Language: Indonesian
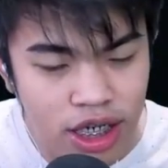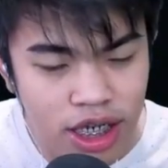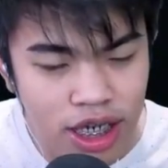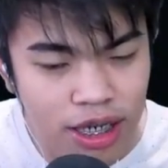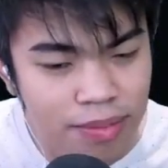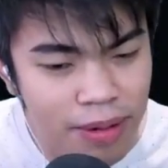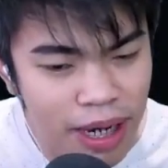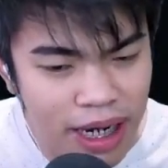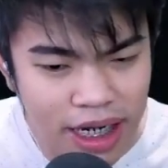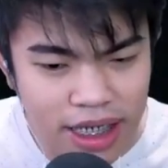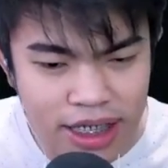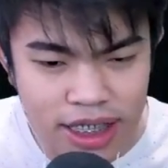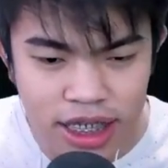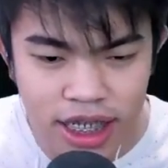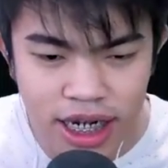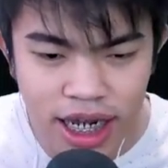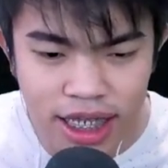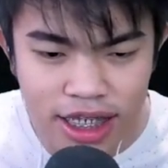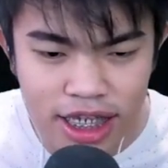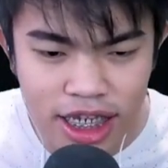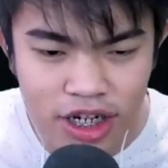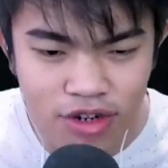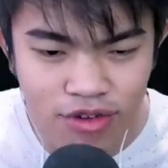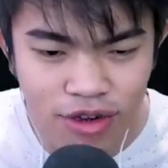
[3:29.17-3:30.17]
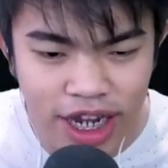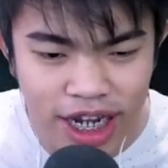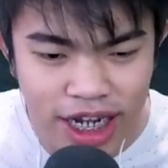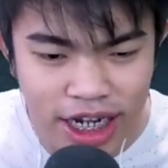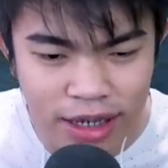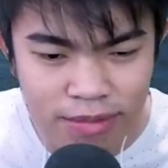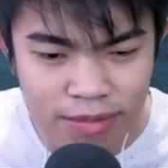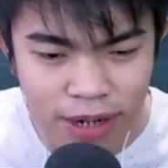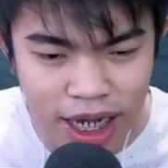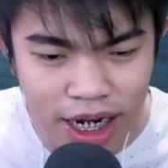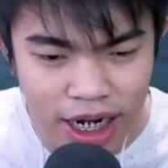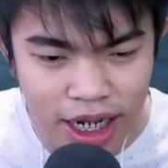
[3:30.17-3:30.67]
gimana sih lantai dua
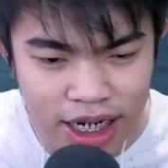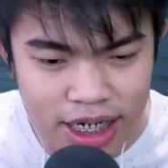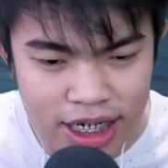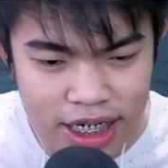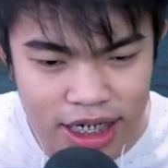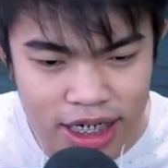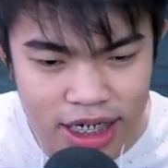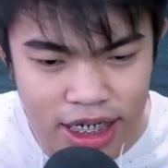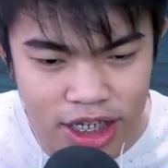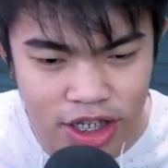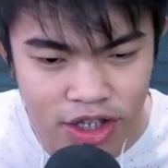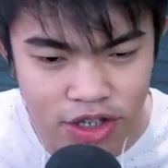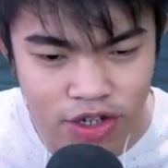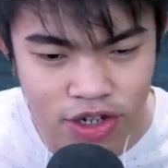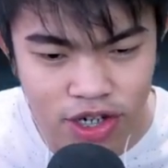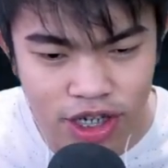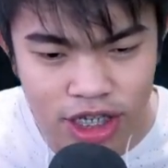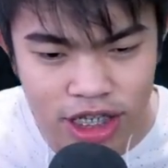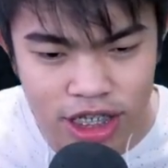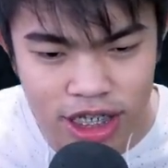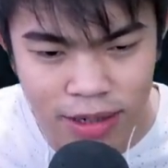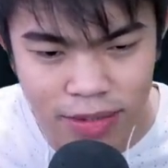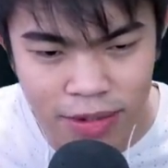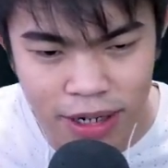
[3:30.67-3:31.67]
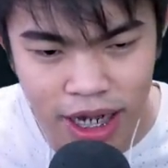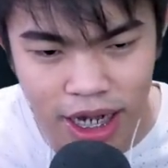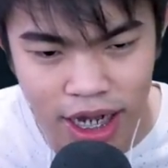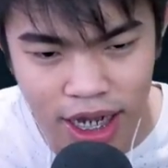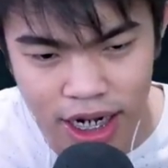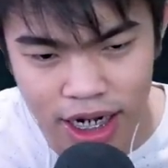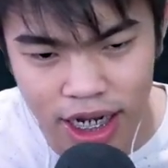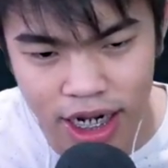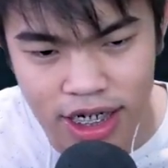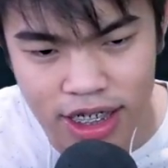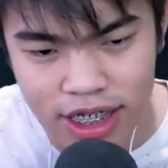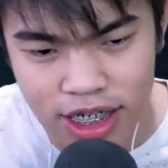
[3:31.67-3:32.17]
ini bakalan itu siap gak
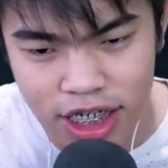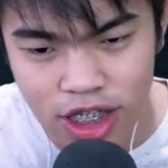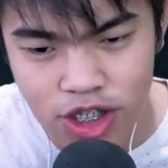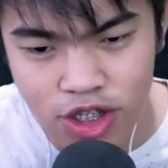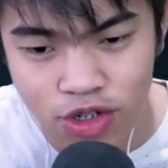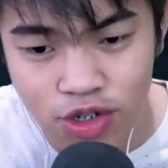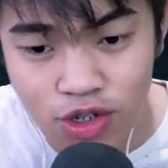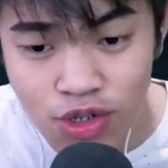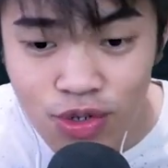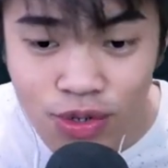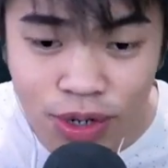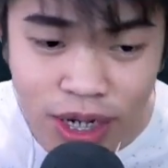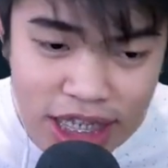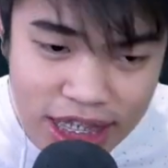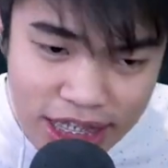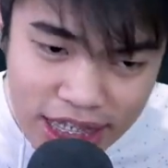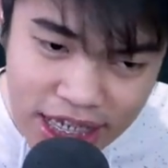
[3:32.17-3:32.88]
kalian? Satu, dua,